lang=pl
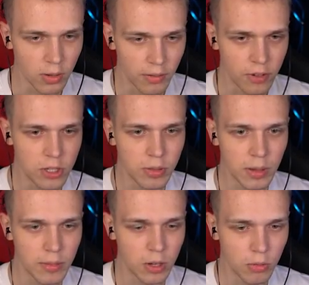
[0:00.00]
Dobra, wyjdźmy
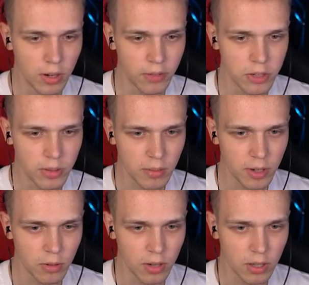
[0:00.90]
tam na górę, wyjdźmy tam
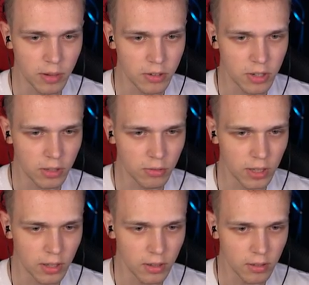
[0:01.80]
na górę, dobra, czy ja
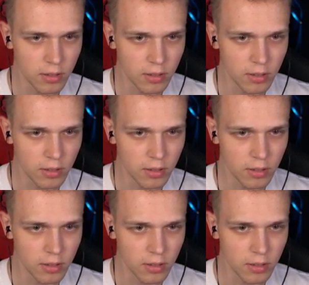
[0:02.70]
tutaj...